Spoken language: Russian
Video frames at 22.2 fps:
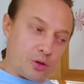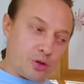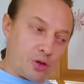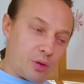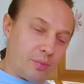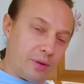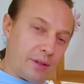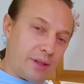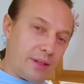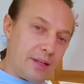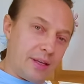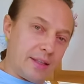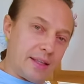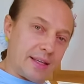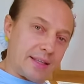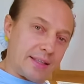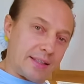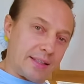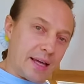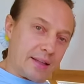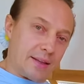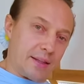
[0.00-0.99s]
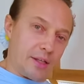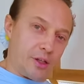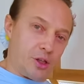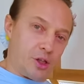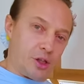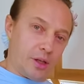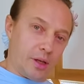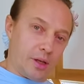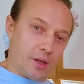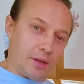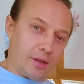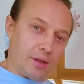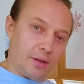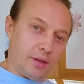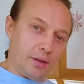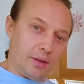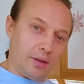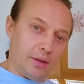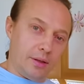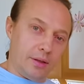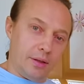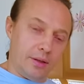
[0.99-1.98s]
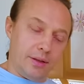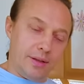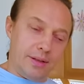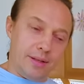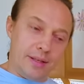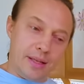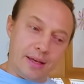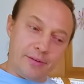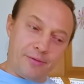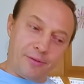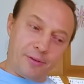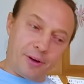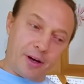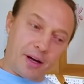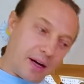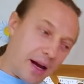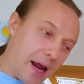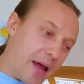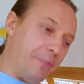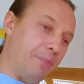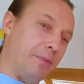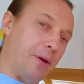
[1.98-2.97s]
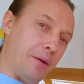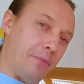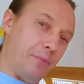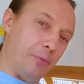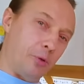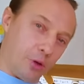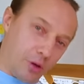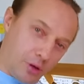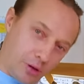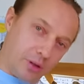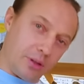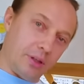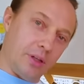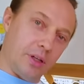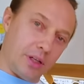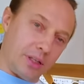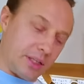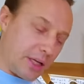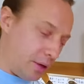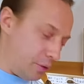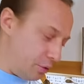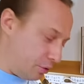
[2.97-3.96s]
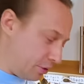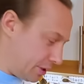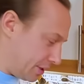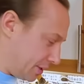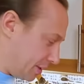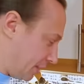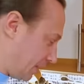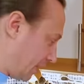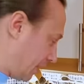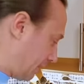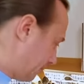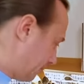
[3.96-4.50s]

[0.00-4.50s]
должно быть недостаточно. Не в край прям вот солености,